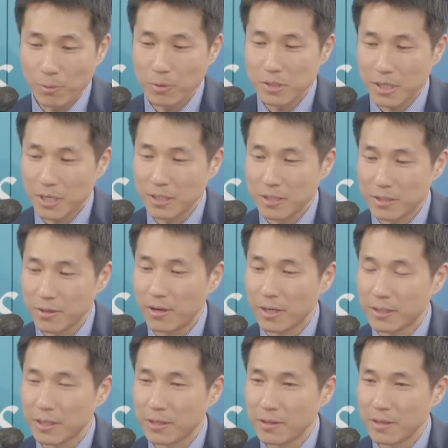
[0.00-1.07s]
해보는 시간이 예. 있을 것
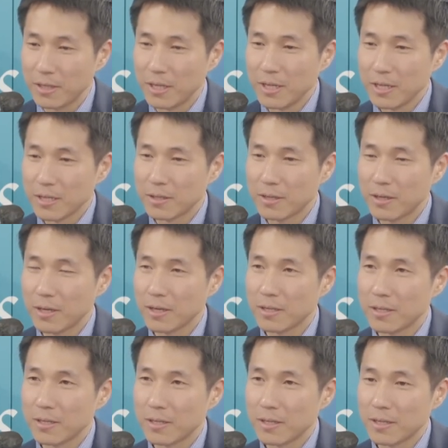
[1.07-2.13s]
같아요. 이번 이렇게... 주에
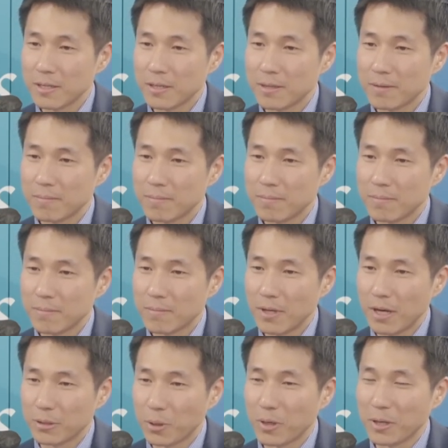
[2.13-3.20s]
돌아오겠죠?
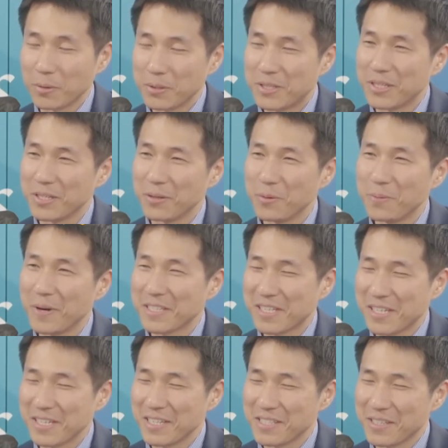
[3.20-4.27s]
아, 돌아오죠. 오박
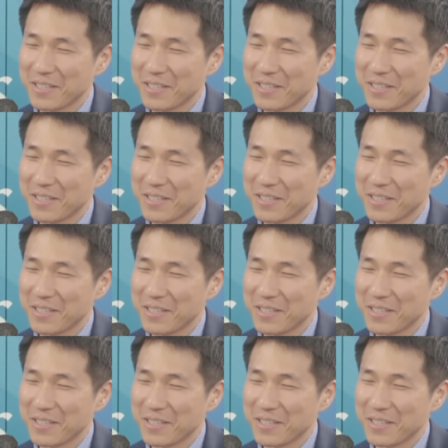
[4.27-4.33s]
칠일